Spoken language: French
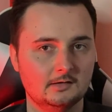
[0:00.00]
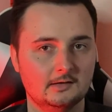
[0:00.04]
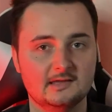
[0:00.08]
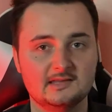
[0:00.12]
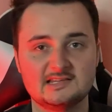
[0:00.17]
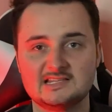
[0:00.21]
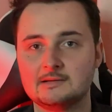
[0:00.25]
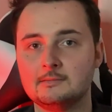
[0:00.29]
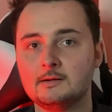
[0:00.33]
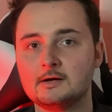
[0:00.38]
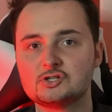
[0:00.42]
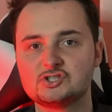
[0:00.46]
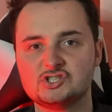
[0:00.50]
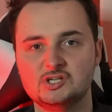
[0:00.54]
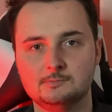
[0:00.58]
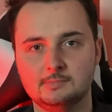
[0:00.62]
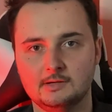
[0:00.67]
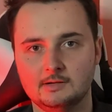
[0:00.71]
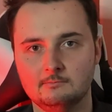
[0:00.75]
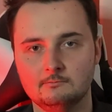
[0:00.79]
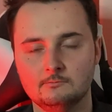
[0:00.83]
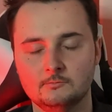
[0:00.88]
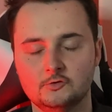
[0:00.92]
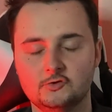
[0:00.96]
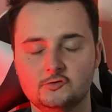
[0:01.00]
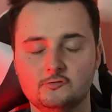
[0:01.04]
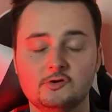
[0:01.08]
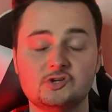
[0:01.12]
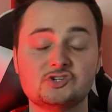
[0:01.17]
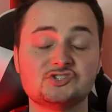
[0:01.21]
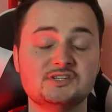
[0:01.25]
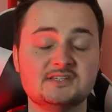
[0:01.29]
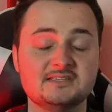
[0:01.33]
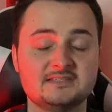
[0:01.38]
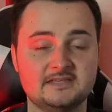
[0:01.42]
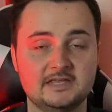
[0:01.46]
et ça marchait pas. Tu vois,
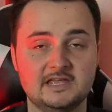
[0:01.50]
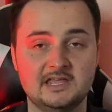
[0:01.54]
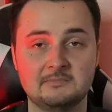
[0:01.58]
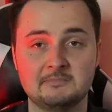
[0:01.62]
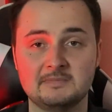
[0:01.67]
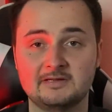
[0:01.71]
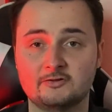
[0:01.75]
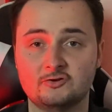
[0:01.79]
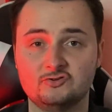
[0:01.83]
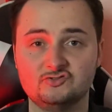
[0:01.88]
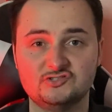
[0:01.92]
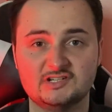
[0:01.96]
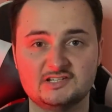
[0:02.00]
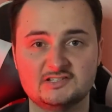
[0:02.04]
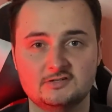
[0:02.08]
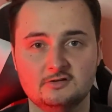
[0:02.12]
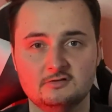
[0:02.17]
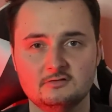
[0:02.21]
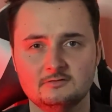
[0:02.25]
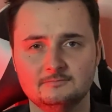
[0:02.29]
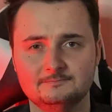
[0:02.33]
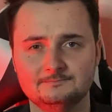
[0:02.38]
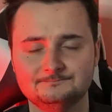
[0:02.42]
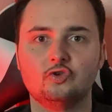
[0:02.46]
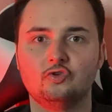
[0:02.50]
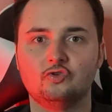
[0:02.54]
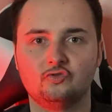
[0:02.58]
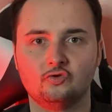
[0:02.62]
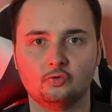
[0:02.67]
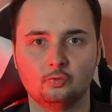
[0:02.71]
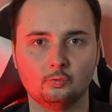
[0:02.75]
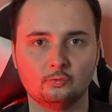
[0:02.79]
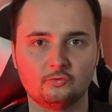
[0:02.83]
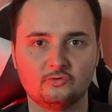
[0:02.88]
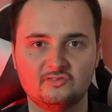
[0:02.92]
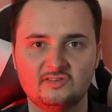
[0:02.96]
j'ai essayé avec Michael Jackson.
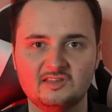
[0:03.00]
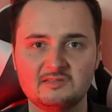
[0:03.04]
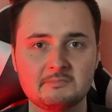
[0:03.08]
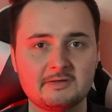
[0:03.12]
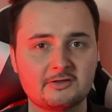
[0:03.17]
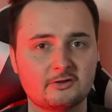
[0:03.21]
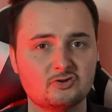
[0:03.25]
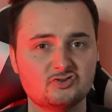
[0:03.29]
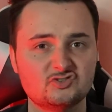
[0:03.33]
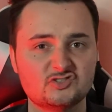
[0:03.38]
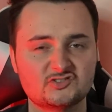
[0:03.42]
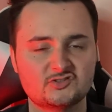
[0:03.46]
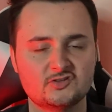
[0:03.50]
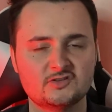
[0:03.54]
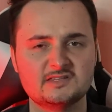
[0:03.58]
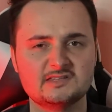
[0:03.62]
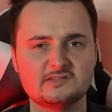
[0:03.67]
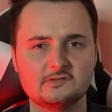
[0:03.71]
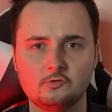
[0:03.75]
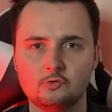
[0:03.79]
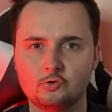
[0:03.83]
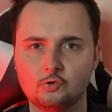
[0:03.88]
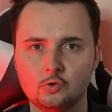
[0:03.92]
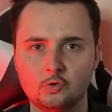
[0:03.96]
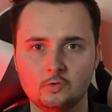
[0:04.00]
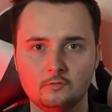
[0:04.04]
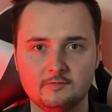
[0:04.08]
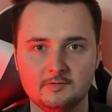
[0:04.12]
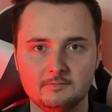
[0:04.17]
Selon le site, Michael Jackson sera encore en